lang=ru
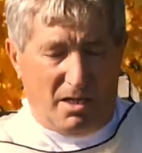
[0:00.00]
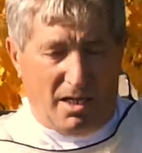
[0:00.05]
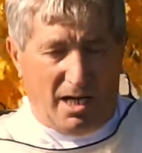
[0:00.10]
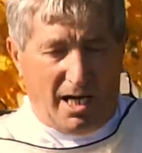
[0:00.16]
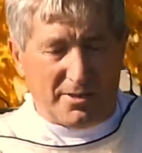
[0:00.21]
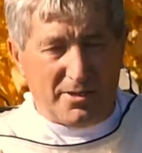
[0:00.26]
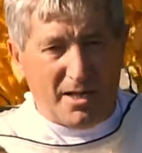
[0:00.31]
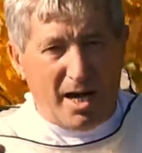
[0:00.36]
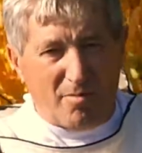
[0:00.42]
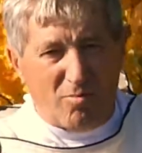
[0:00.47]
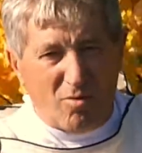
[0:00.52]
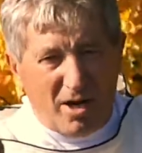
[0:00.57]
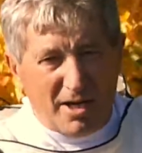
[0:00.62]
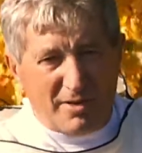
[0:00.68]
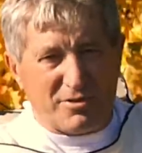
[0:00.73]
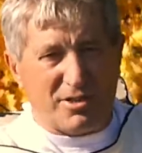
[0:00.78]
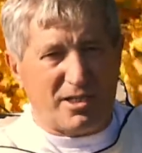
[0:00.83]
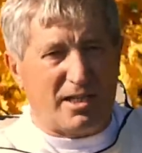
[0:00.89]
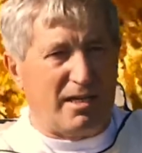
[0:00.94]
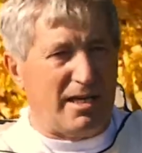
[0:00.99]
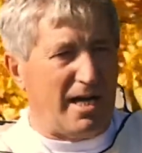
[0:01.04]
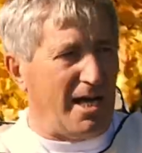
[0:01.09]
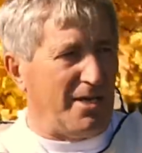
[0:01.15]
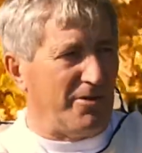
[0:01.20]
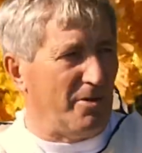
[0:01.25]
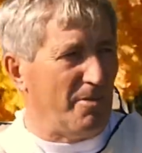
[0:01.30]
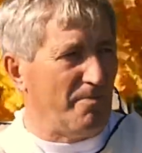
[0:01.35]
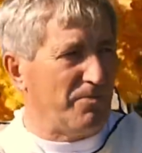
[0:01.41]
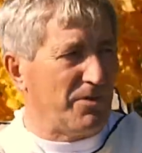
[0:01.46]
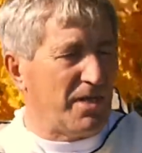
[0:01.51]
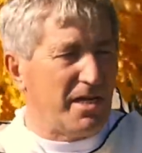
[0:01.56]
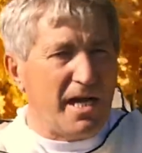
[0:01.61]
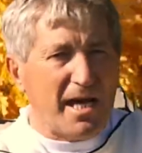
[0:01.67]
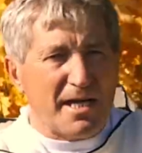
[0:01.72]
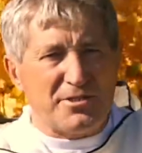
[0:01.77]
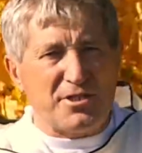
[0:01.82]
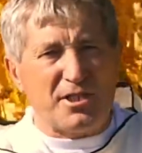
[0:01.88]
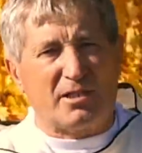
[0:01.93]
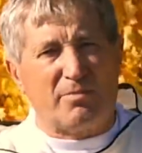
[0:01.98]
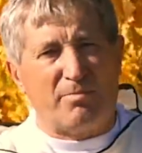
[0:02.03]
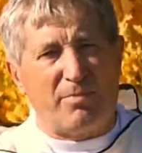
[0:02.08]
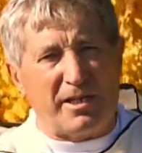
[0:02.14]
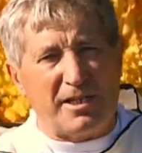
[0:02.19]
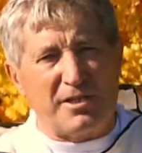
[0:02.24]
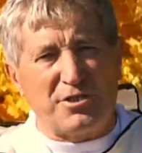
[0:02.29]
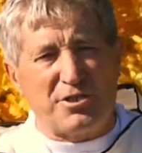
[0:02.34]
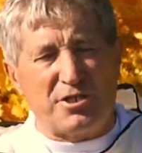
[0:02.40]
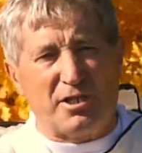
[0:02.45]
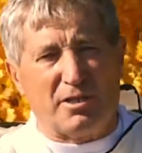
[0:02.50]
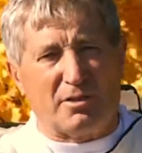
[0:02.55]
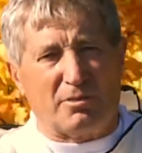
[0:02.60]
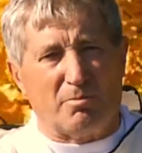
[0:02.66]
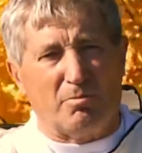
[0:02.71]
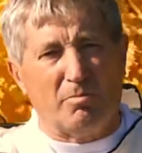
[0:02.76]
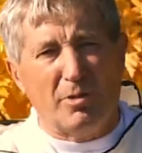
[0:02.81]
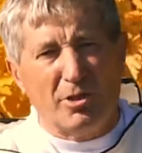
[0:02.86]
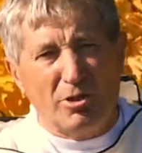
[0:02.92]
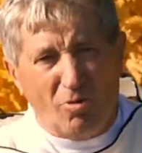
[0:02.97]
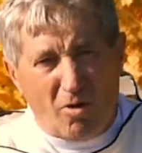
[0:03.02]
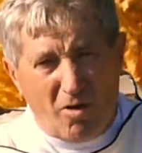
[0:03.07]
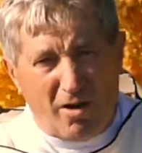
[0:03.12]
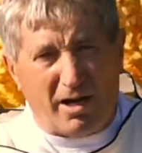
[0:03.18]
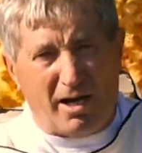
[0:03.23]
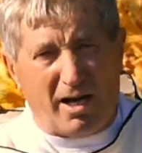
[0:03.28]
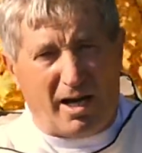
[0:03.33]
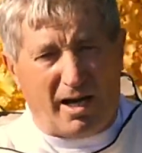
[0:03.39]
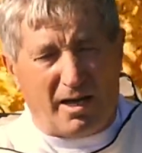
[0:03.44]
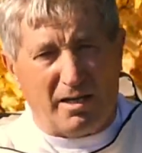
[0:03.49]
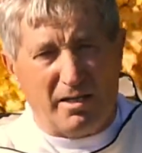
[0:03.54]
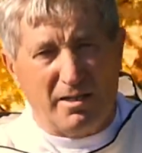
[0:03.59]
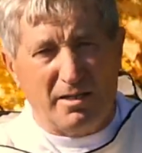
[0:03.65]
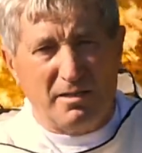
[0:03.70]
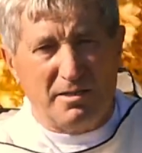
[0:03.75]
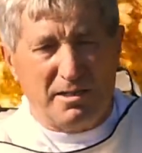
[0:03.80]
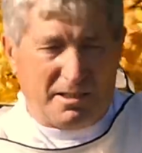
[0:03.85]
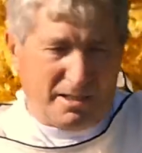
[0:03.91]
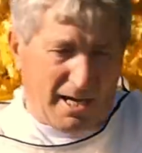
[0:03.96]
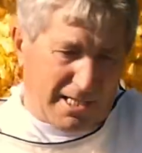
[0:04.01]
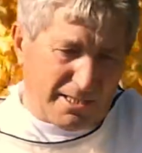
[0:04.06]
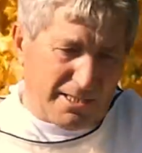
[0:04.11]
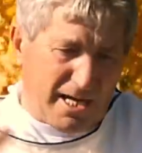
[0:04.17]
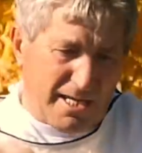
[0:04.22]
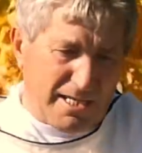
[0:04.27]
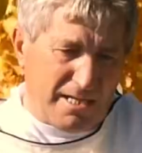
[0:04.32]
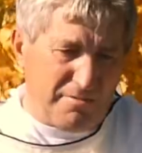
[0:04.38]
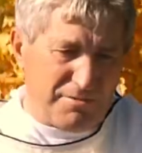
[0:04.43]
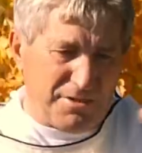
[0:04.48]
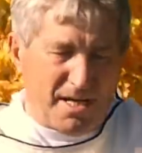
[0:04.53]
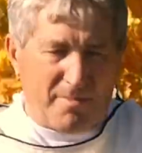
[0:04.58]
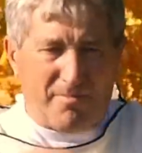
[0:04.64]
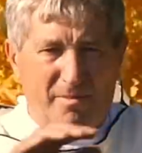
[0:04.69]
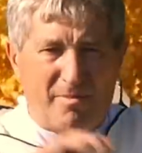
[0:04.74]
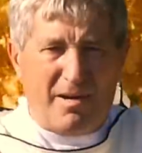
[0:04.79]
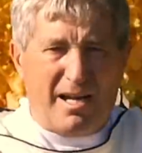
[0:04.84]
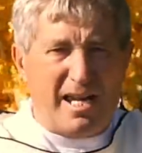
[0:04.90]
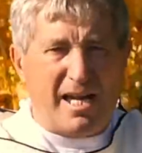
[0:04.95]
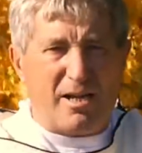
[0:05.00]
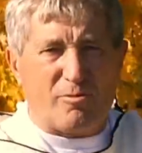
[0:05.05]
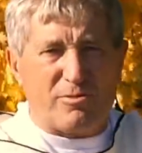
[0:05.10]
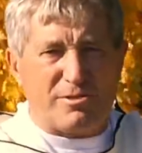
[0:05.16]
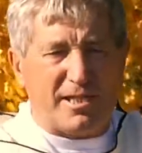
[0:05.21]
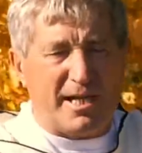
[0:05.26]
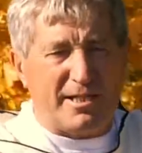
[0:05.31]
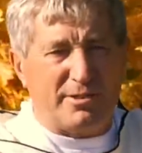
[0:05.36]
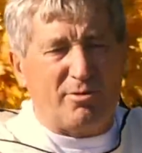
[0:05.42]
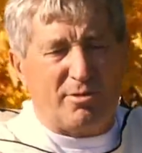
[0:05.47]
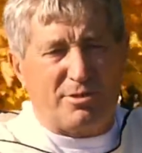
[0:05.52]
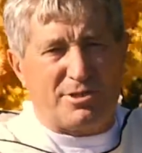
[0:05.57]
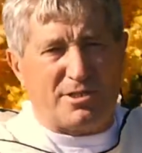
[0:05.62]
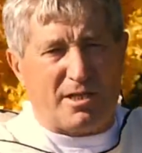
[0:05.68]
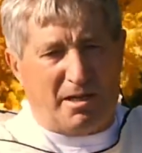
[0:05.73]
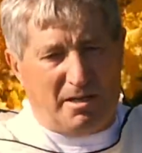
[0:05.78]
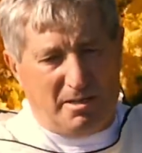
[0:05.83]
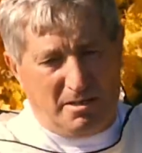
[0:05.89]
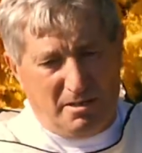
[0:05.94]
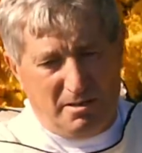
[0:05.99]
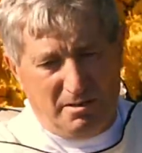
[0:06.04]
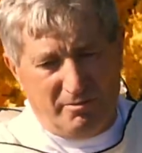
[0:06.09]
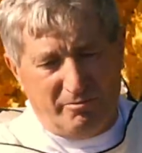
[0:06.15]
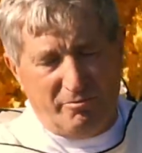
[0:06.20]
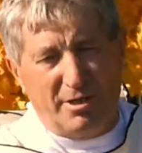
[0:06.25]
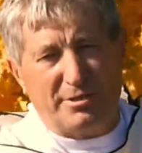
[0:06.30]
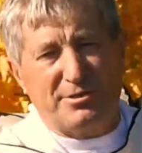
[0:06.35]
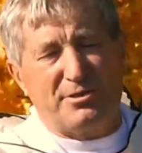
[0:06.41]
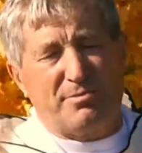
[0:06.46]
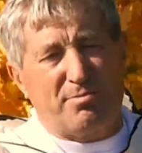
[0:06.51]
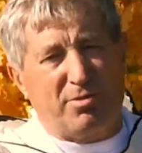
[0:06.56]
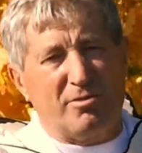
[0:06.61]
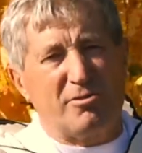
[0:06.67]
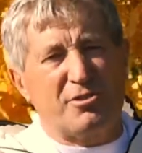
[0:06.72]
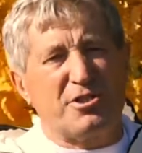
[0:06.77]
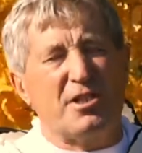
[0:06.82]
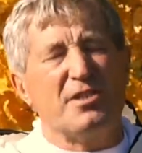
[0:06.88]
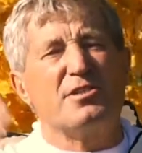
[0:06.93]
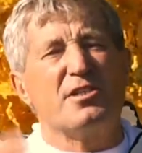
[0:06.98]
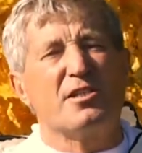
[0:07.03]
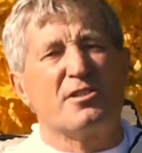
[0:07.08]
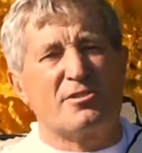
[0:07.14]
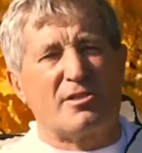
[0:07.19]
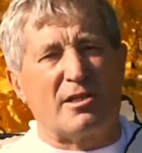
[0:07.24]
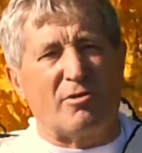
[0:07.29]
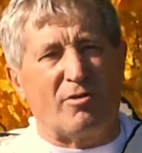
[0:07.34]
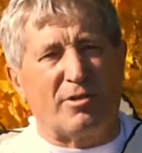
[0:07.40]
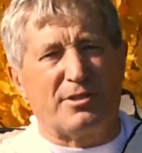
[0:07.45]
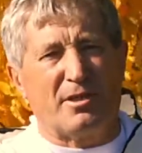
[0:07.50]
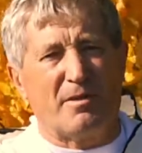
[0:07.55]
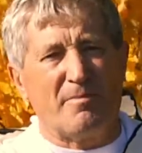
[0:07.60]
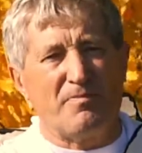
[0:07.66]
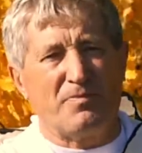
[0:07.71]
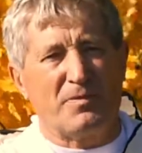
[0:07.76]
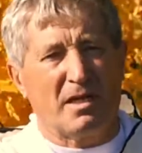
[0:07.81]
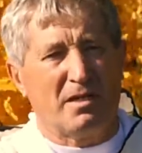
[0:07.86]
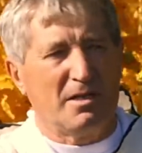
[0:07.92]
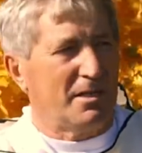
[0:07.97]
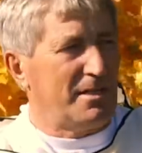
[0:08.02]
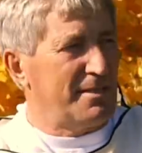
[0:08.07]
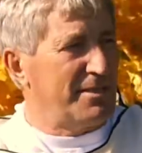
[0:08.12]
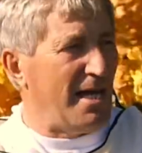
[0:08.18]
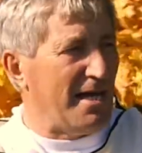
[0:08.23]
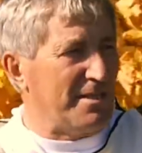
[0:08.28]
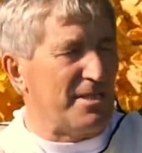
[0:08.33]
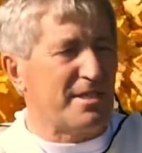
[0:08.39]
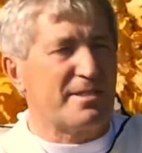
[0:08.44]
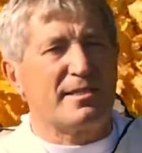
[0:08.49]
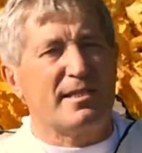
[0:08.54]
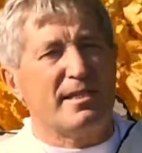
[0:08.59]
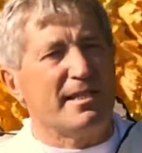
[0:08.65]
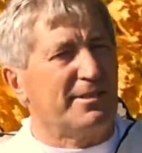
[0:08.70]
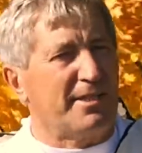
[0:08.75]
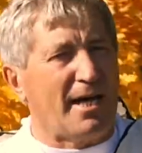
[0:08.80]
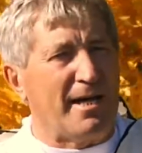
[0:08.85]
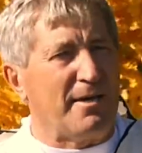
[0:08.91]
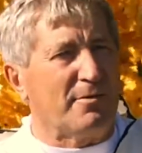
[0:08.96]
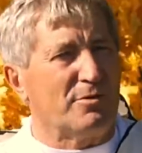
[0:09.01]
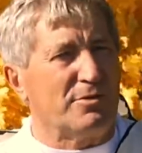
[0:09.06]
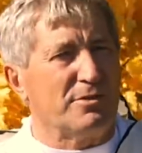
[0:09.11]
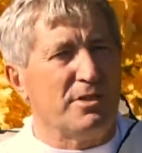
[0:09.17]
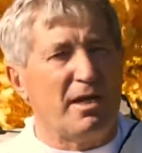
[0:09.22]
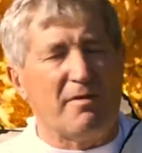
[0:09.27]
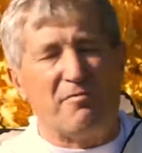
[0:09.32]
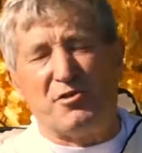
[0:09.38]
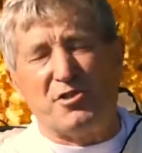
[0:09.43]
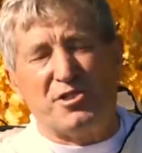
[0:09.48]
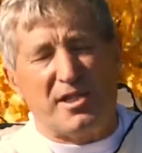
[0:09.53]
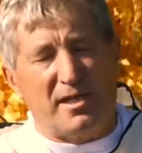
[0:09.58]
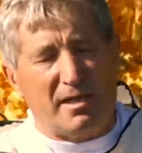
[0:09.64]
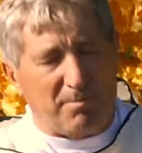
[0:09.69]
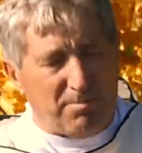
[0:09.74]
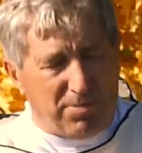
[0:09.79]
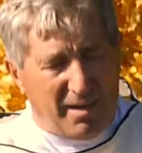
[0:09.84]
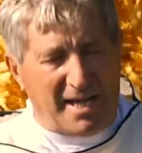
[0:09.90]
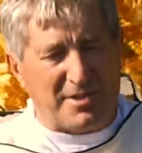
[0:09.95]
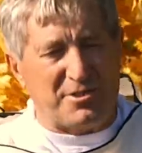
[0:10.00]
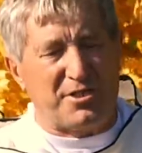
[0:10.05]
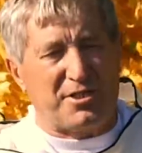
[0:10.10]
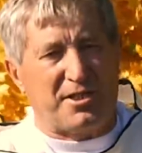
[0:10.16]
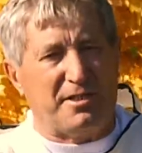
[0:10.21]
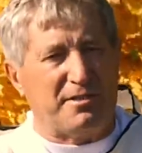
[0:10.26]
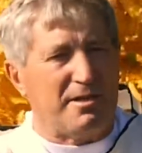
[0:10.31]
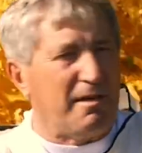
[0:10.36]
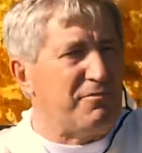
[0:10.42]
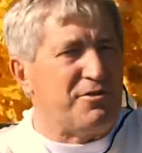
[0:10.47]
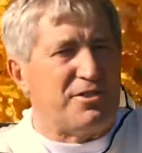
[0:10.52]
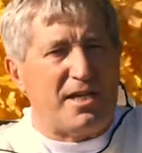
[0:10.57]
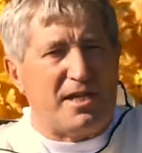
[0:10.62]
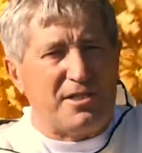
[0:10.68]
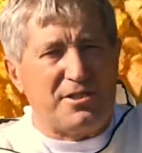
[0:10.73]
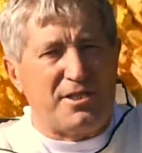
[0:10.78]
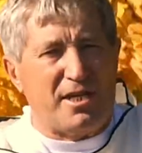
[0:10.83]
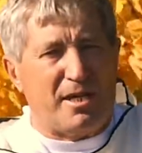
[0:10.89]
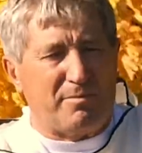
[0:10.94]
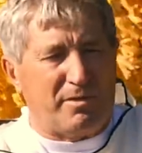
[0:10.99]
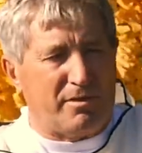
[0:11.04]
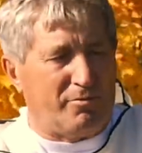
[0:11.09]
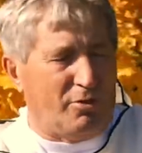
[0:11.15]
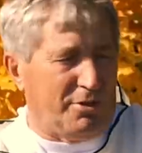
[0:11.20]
А на мой взгляд, этих причин много. И когда они все помаленьку сойдутся, вот получите и слет. Кстати, слетают не все пасеки, не все семьи.